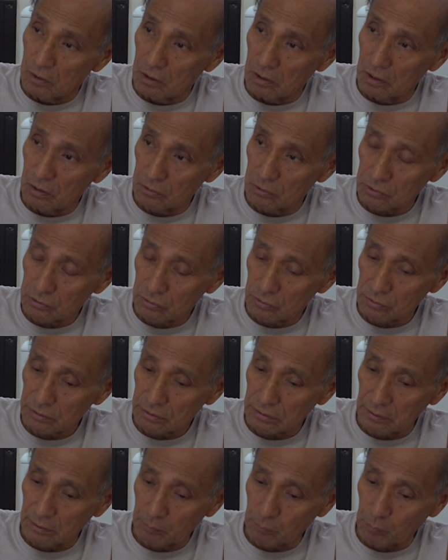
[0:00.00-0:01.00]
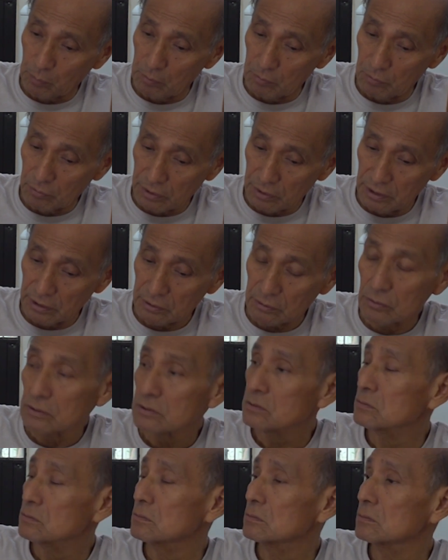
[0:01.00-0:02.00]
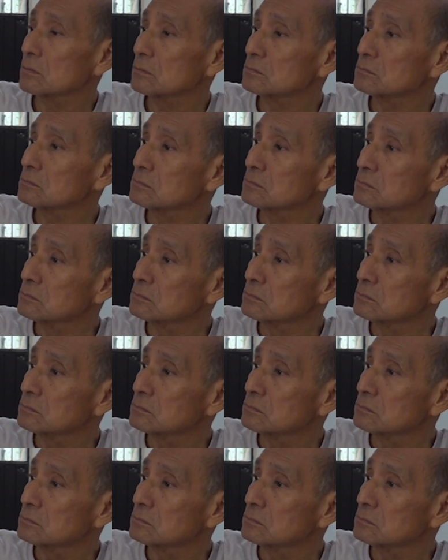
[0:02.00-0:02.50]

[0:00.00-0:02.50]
el, otro, este Pueblo Quieto, es un,